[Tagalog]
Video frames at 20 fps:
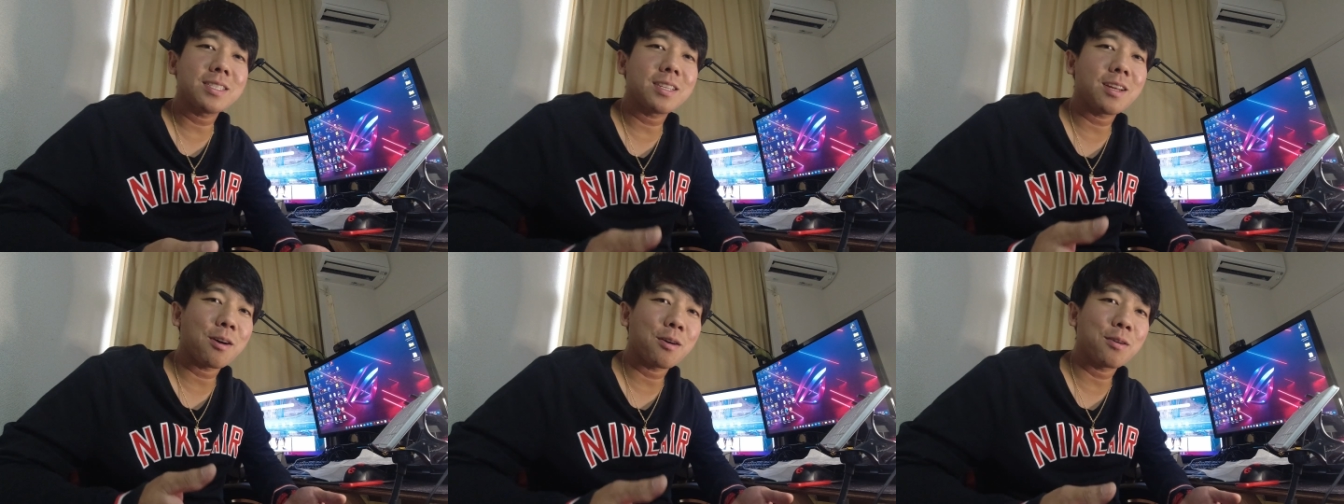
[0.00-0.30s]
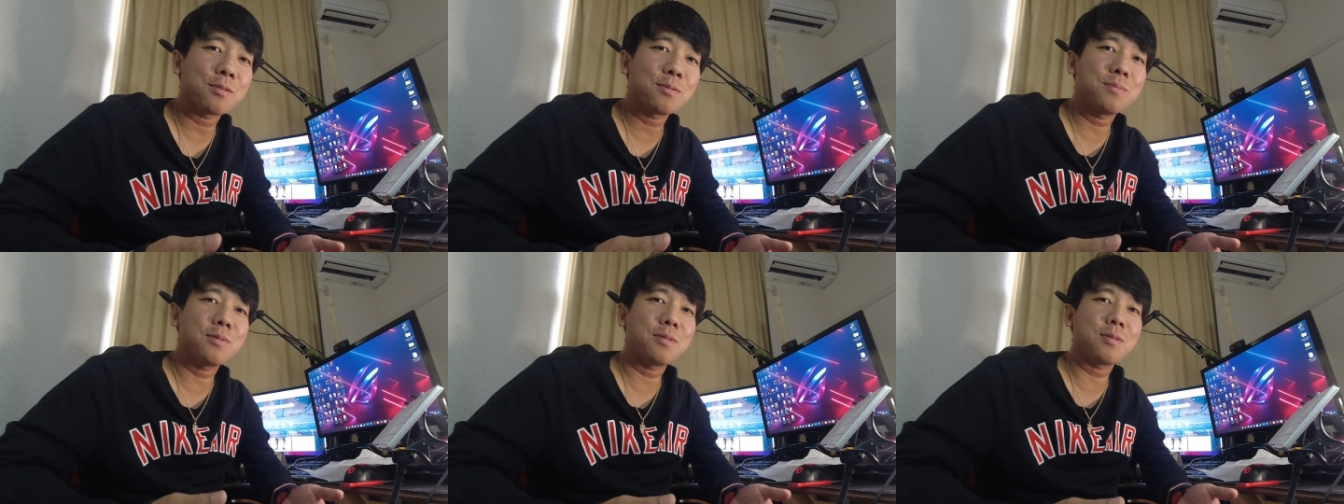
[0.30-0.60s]

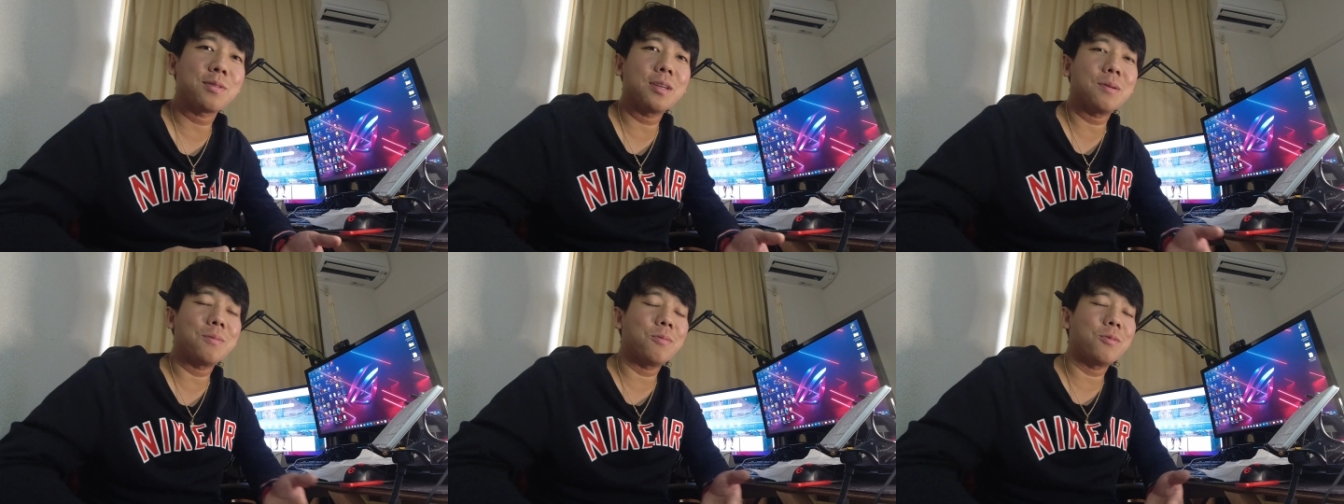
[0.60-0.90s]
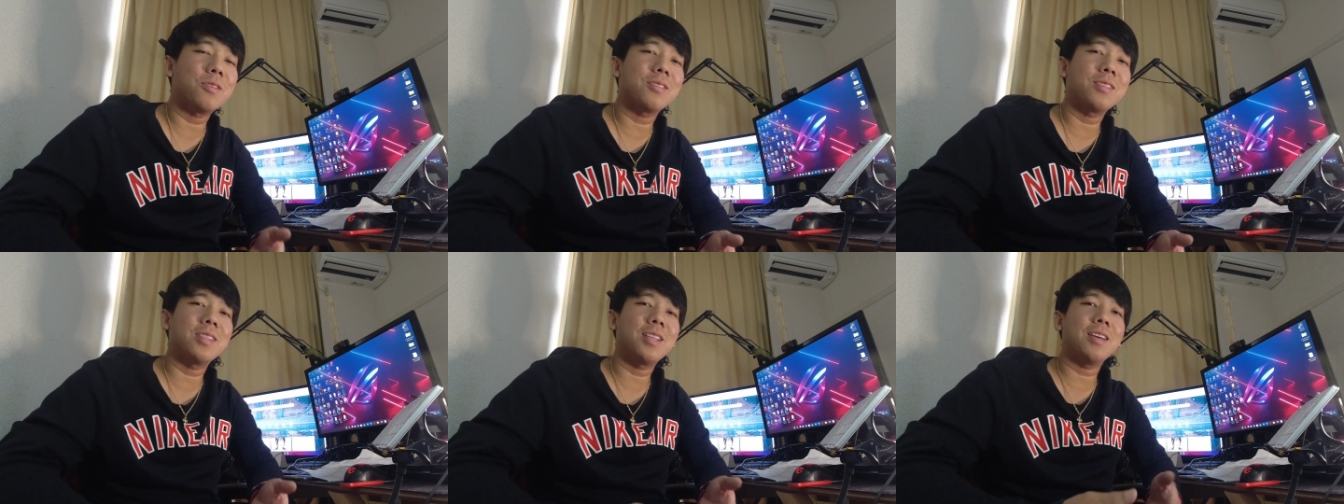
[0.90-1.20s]
sahod mo Kuya
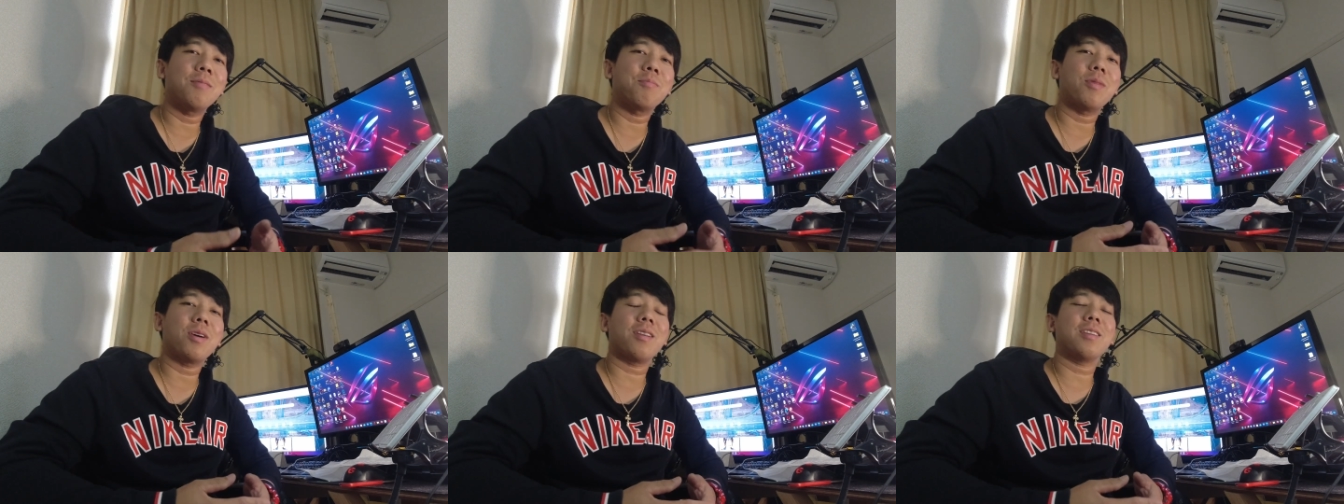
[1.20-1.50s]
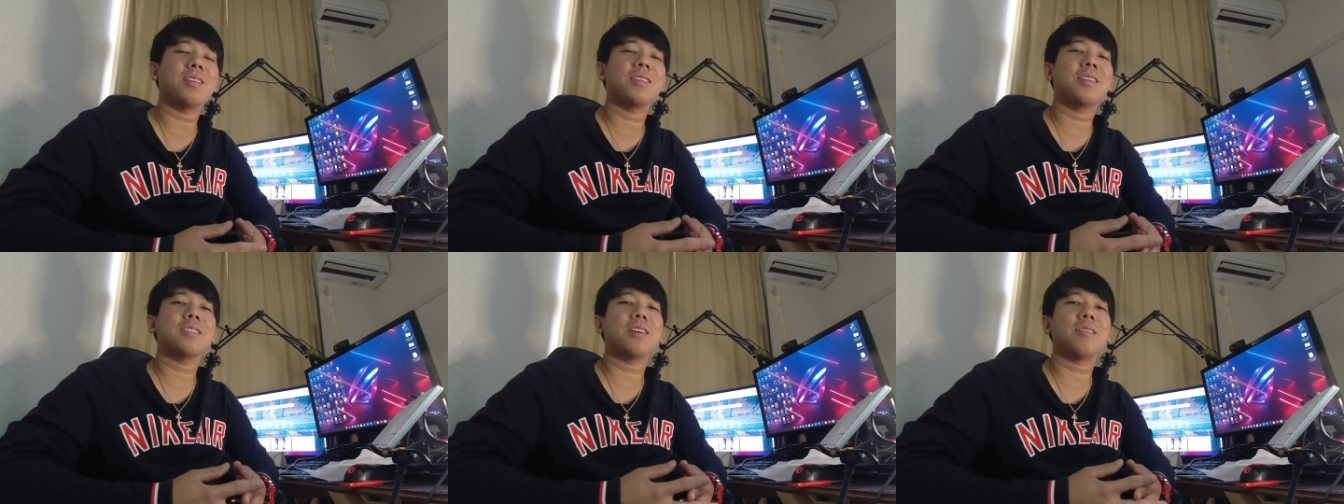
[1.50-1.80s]
Monde.
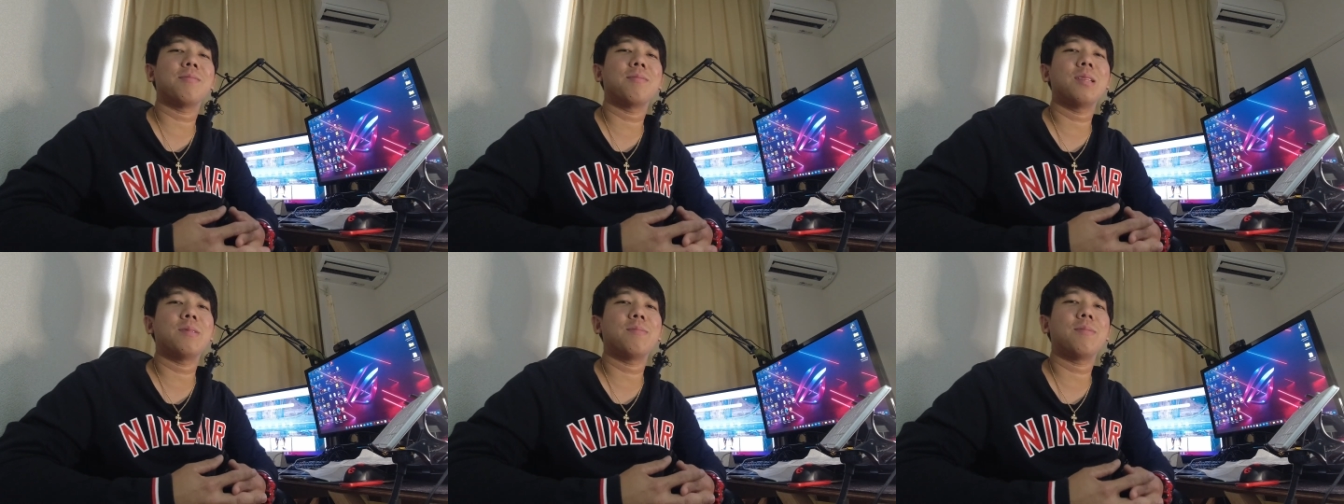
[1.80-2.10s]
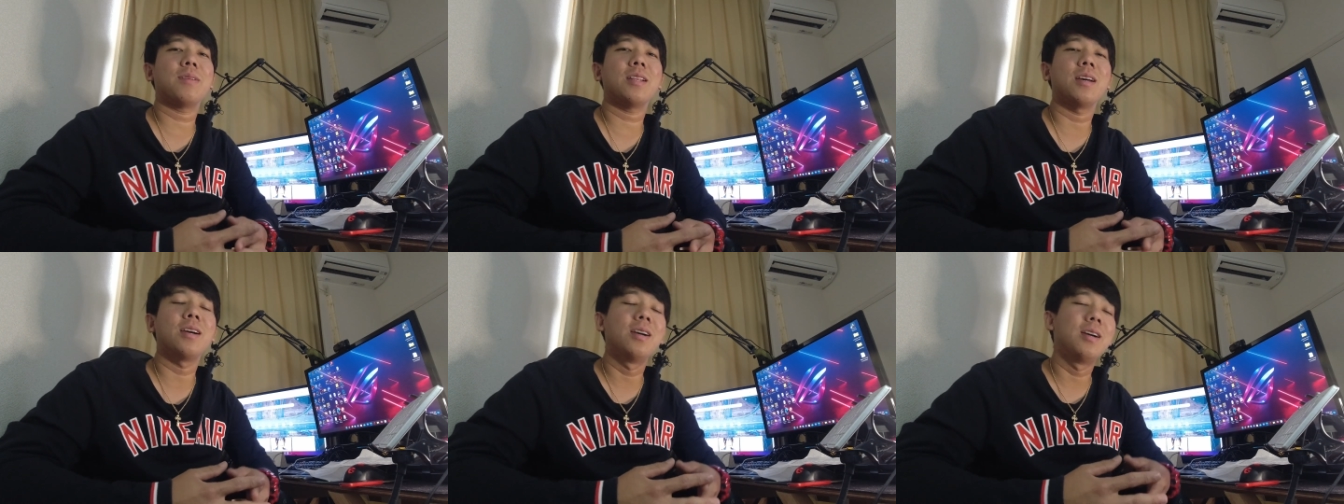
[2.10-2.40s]
Meron nagsasabi
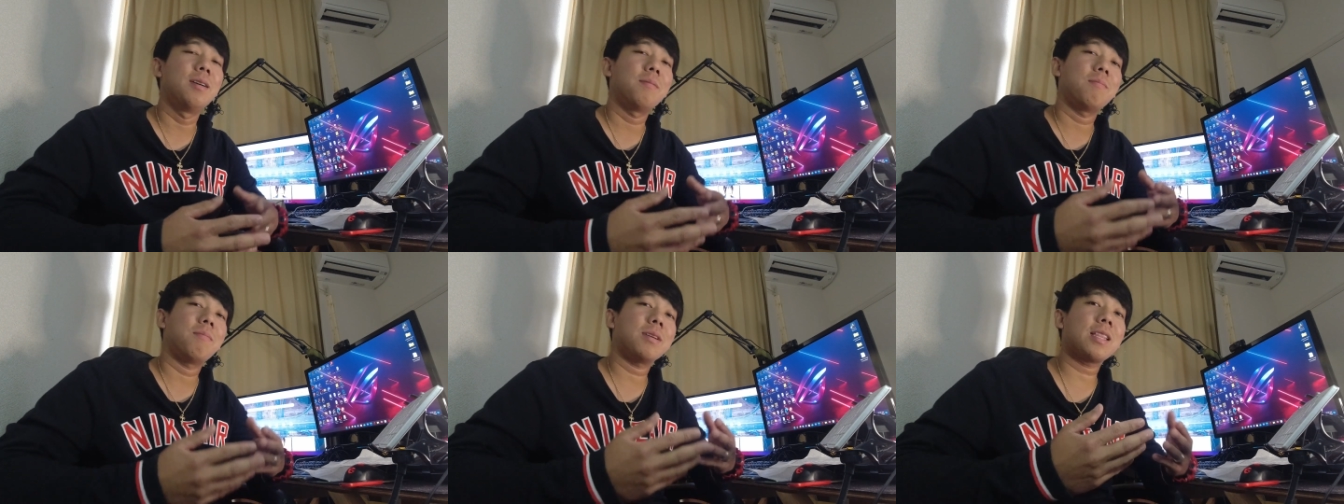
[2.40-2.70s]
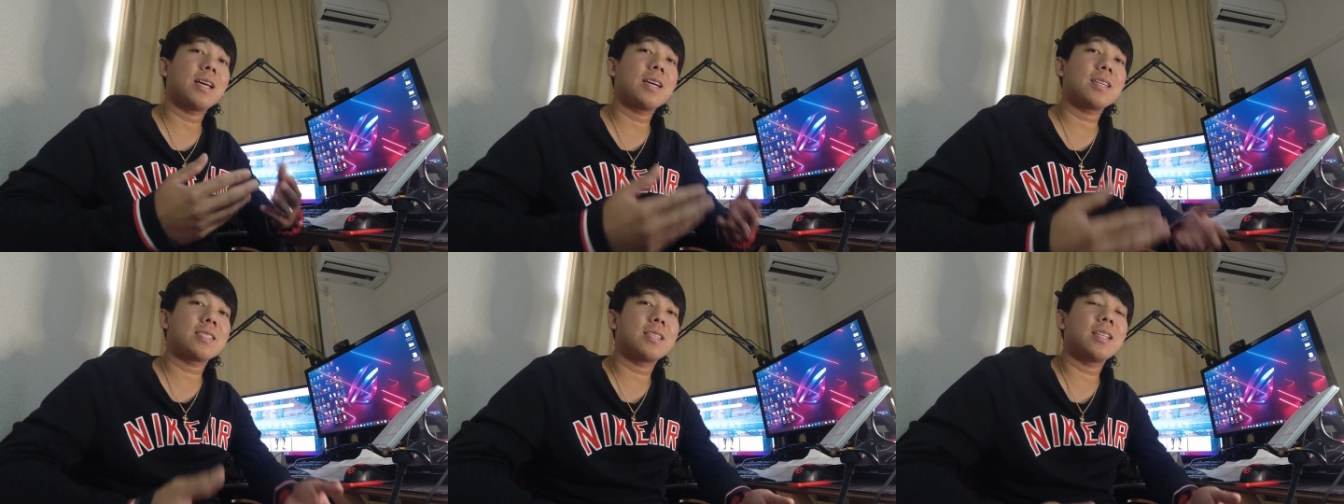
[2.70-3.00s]
naman,
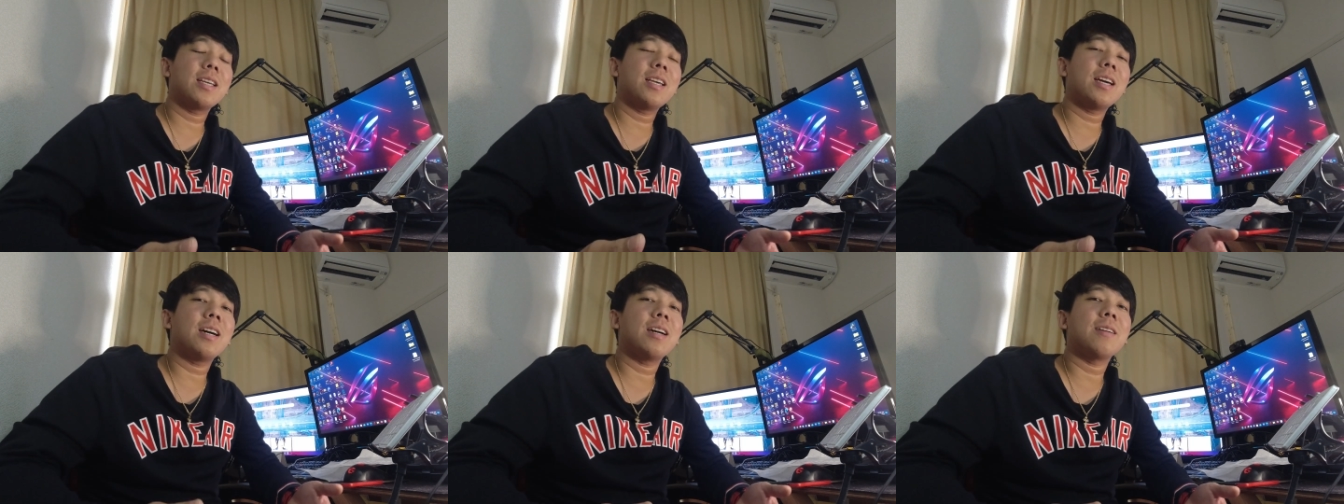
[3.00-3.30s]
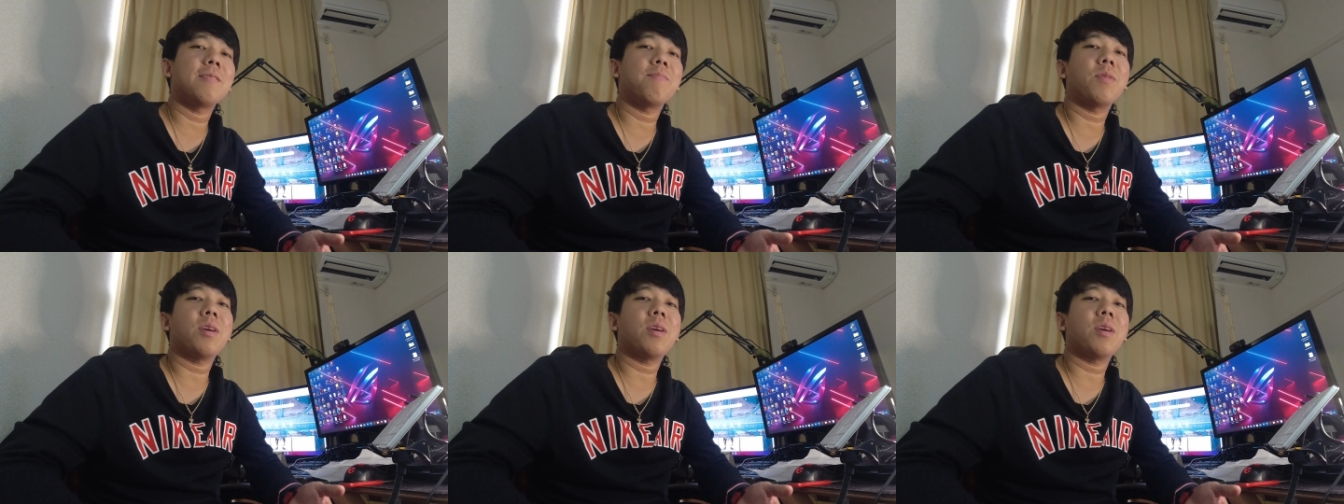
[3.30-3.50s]
mataas na yan.